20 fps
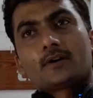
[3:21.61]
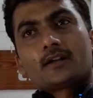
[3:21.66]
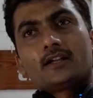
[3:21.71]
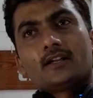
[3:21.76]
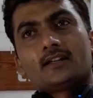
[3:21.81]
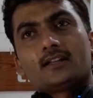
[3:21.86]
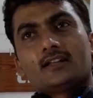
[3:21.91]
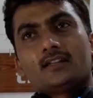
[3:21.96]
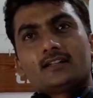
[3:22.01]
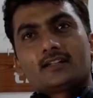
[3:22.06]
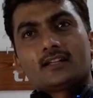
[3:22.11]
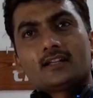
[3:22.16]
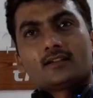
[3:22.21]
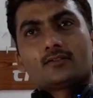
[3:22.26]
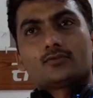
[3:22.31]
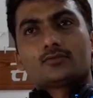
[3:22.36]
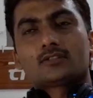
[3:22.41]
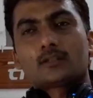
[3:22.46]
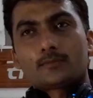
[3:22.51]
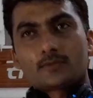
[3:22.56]
पढ़े ना लिखे
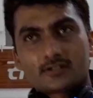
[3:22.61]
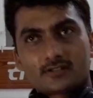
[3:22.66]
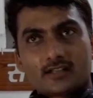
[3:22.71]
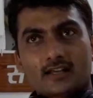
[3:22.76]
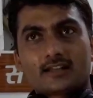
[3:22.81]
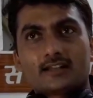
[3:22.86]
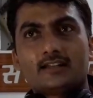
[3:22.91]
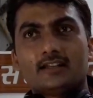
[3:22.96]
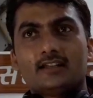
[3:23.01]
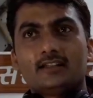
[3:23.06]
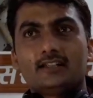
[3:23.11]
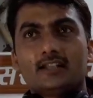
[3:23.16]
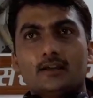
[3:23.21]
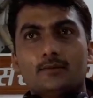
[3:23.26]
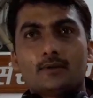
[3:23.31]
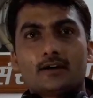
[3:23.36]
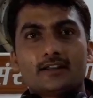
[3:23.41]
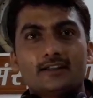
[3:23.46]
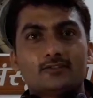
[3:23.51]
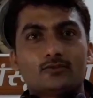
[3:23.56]
कुछ समझदारी नहीं है
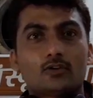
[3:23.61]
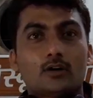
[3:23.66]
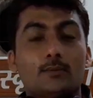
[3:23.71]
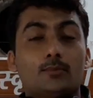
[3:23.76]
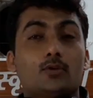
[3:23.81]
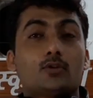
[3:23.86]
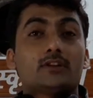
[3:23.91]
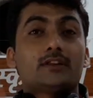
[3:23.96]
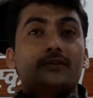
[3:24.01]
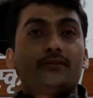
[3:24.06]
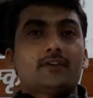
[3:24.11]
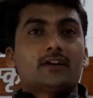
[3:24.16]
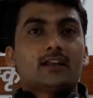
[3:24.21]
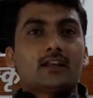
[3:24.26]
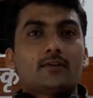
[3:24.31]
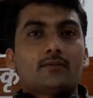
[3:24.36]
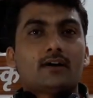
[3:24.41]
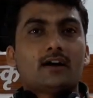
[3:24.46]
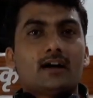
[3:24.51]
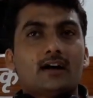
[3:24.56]
हमारी तो अबोध ही
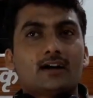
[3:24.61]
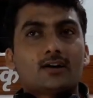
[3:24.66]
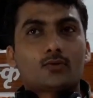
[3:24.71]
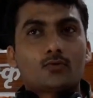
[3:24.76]
विकलवा